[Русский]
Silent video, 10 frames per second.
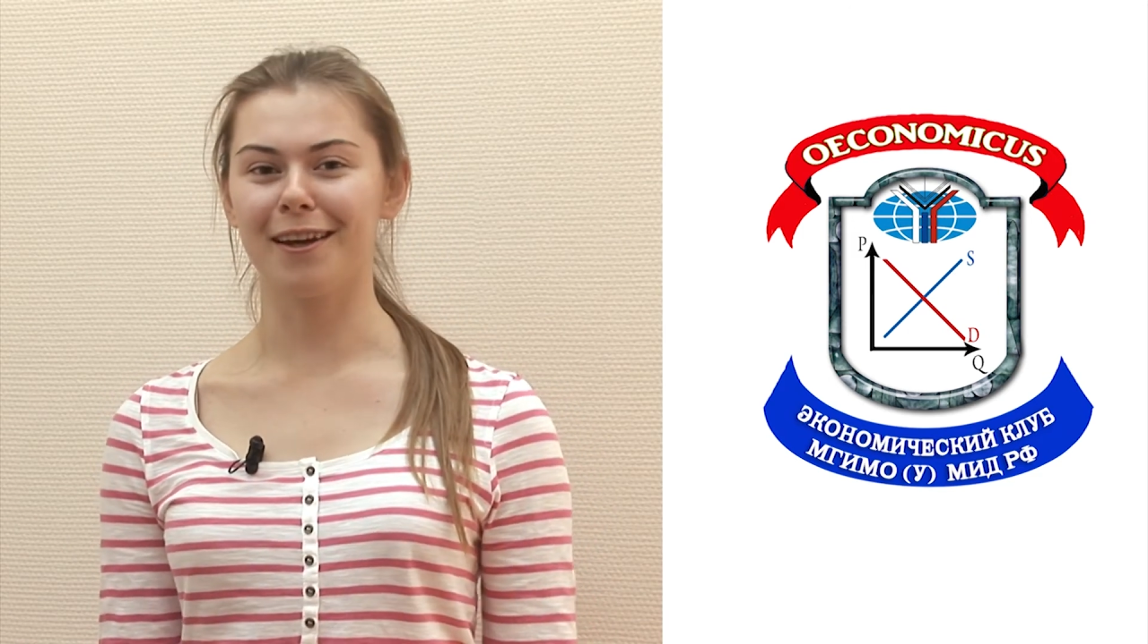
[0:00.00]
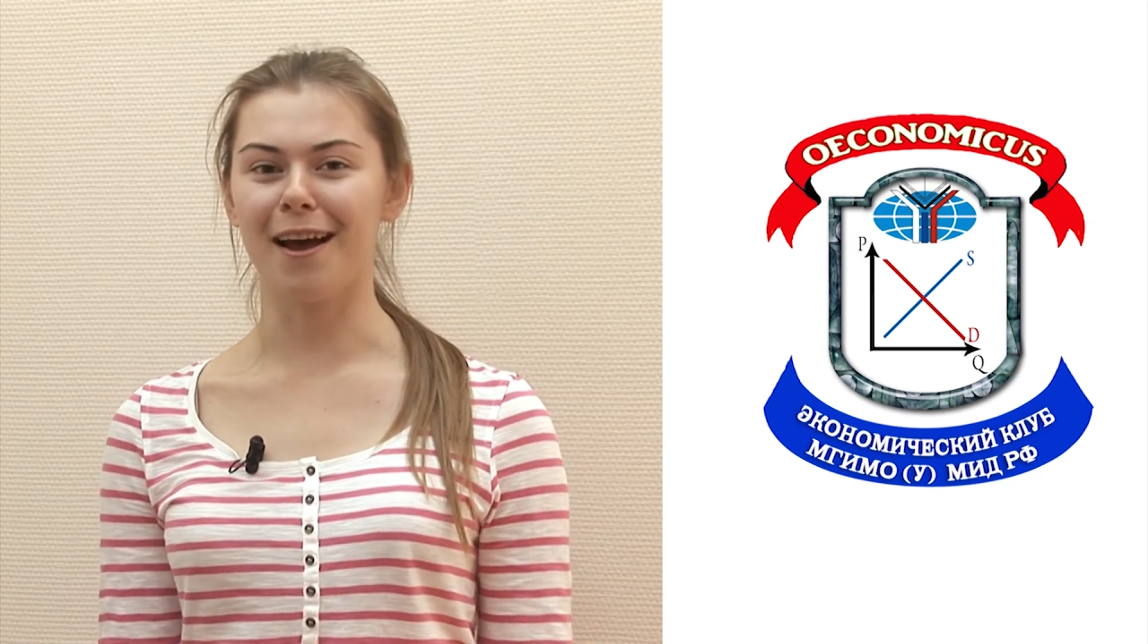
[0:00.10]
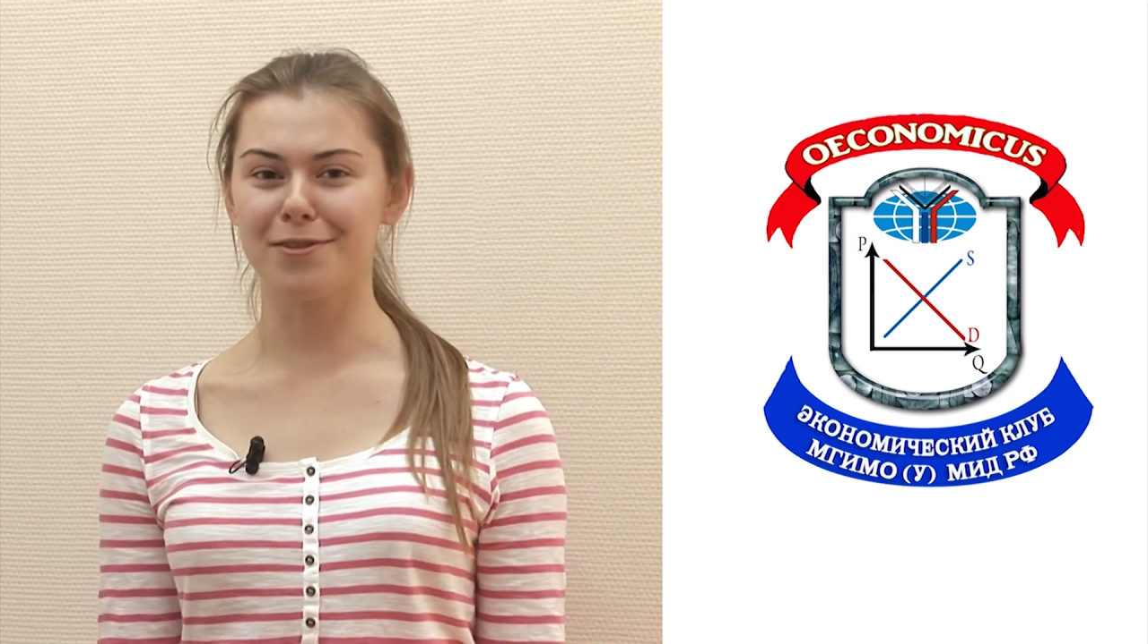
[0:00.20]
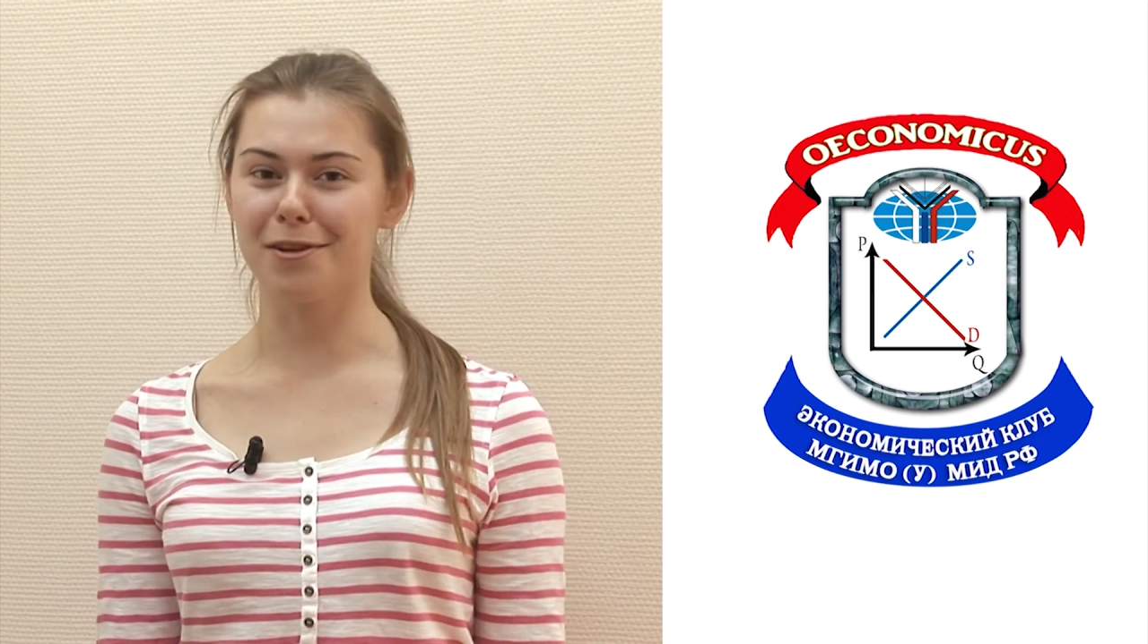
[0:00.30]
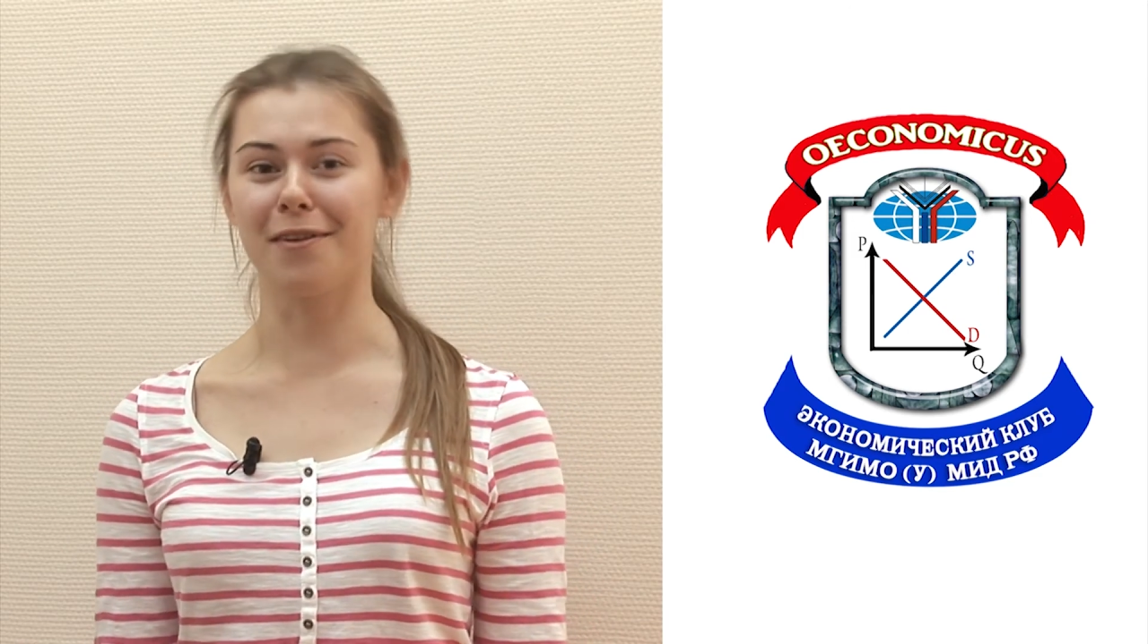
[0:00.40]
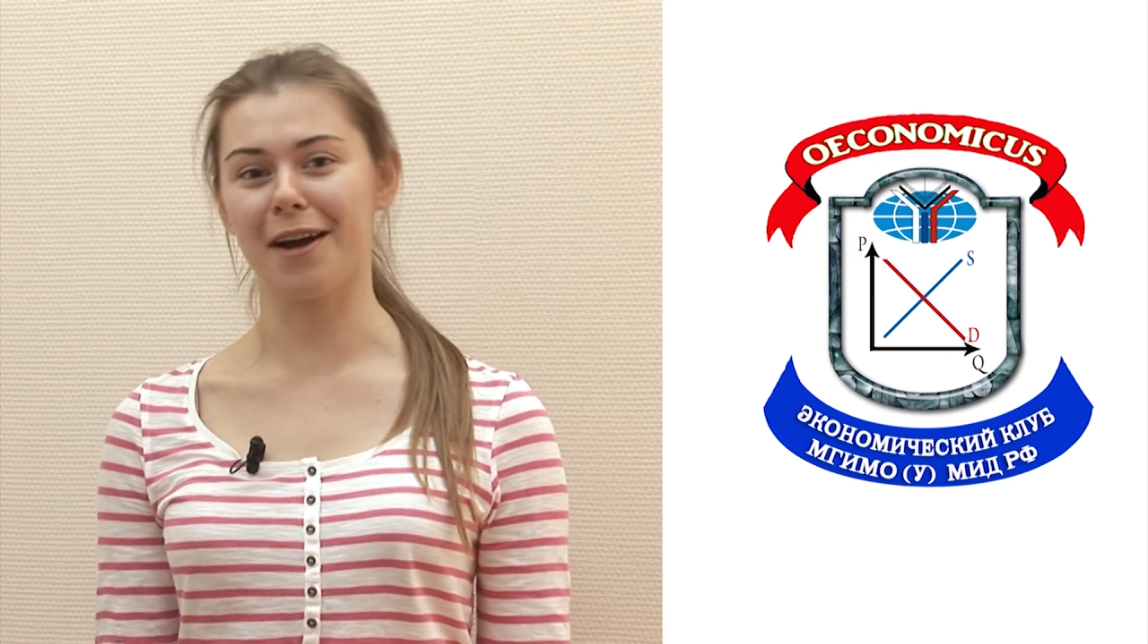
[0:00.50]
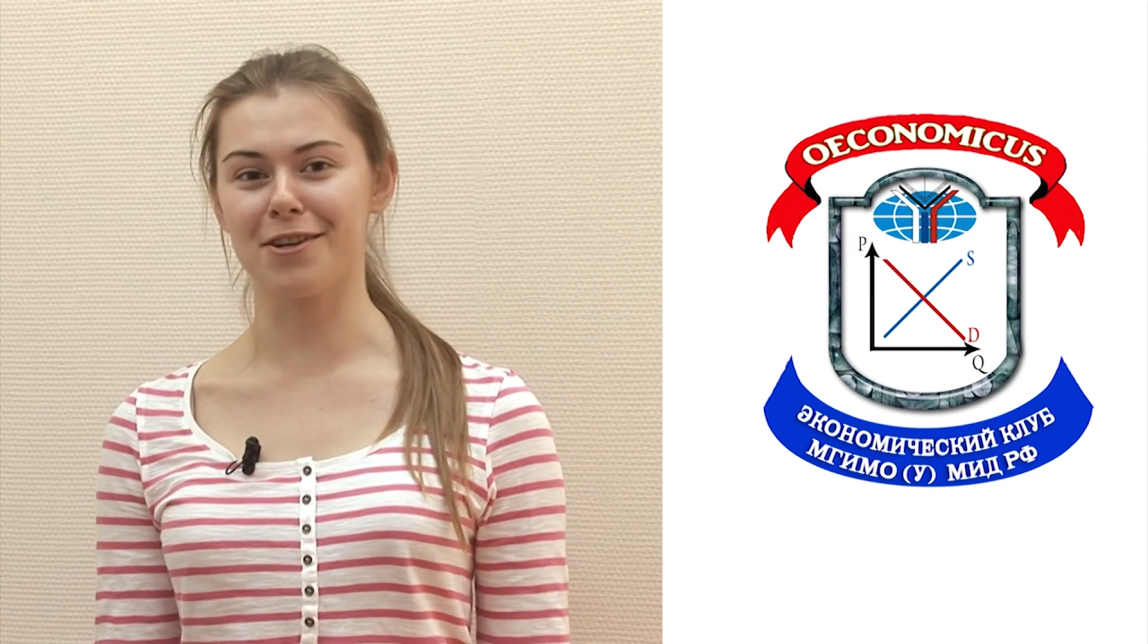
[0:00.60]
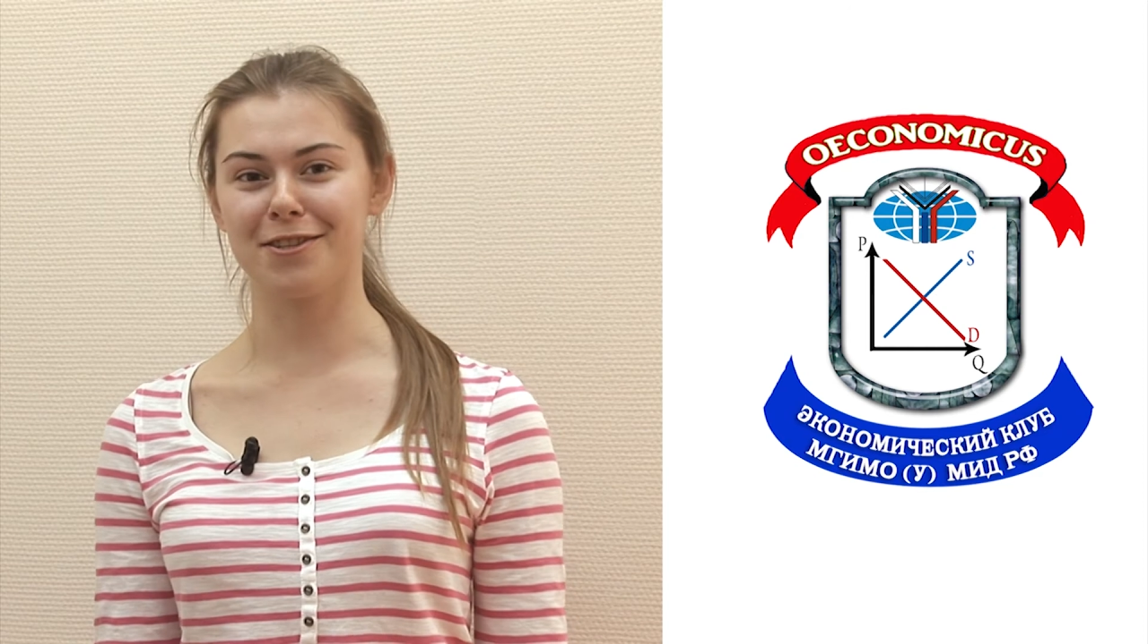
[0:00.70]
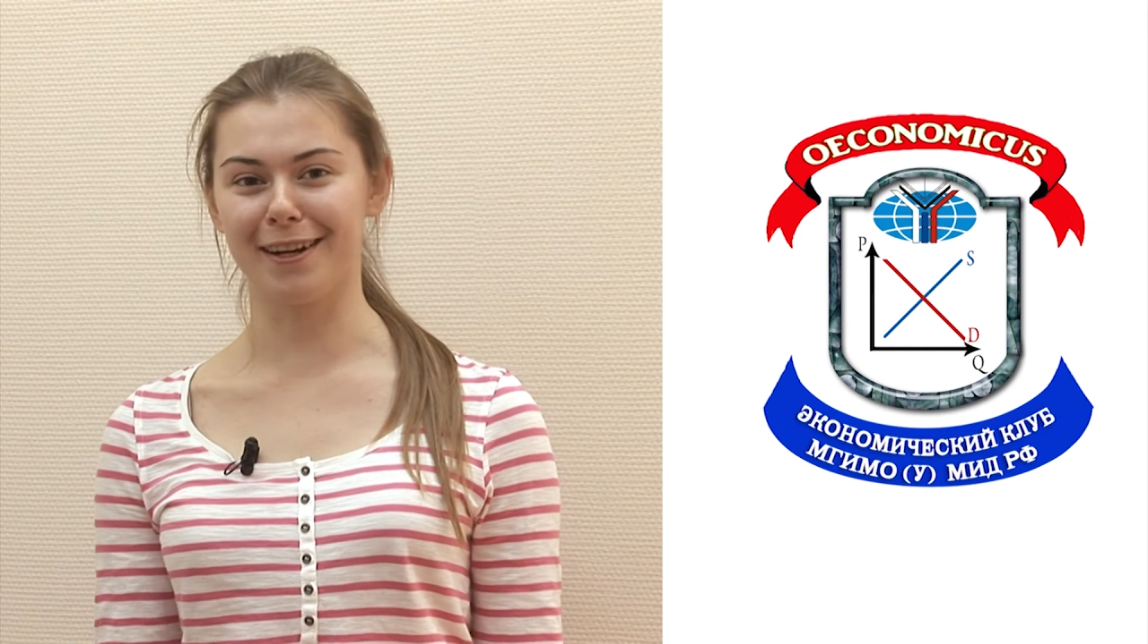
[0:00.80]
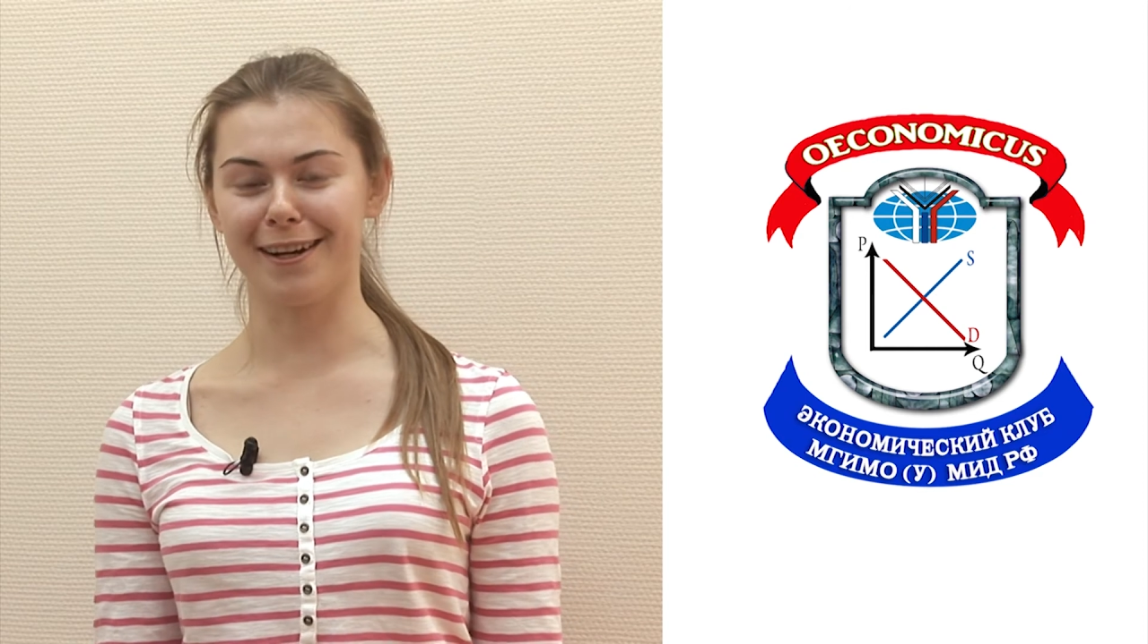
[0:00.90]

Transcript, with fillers: основа каждой